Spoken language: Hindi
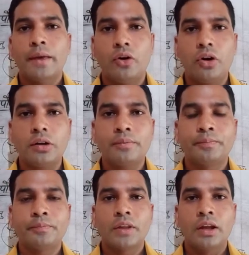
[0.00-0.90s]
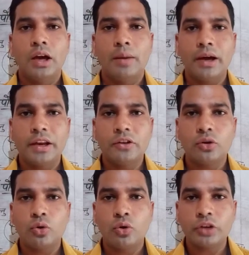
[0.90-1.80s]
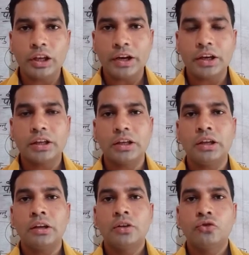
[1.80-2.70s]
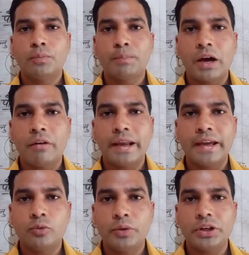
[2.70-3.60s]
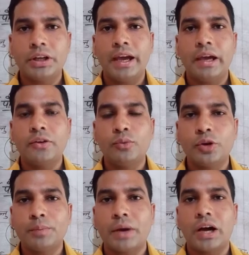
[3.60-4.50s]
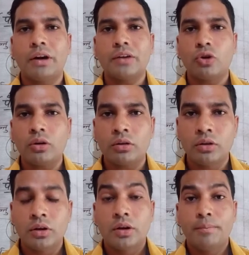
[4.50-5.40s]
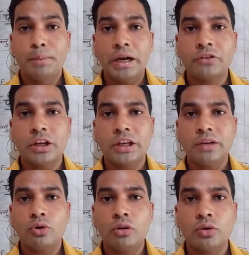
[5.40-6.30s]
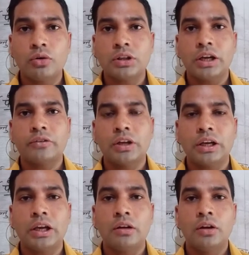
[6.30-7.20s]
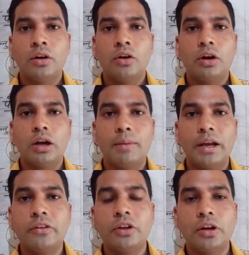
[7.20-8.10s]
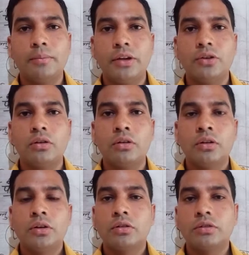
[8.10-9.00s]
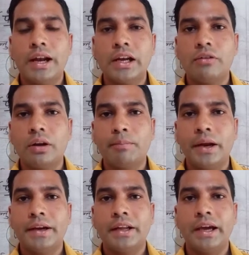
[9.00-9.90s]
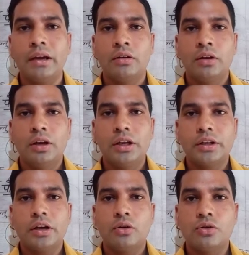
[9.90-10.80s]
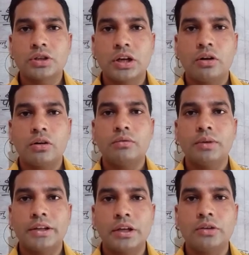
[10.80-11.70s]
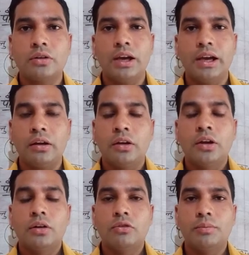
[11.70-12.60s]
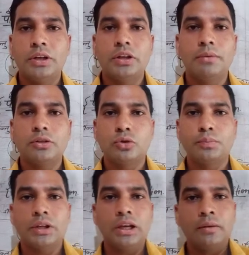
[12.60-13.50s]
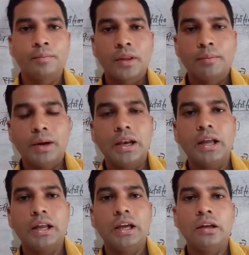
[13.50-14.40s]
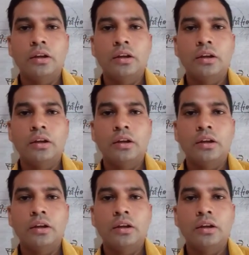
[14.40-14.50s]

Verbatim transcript: और हमारे जो रोगों से लड़ने की जो पावर है इम्यूनिटी है इम्यूनिटी पावर वो बढ़ सके वो ग्रोथ कर सके और हमारे शरीर में जो सेल डेवलपमेंट है यानी कि कोशिकाओं का विभाजन जो है वो भी नियमित रूप से बना रहे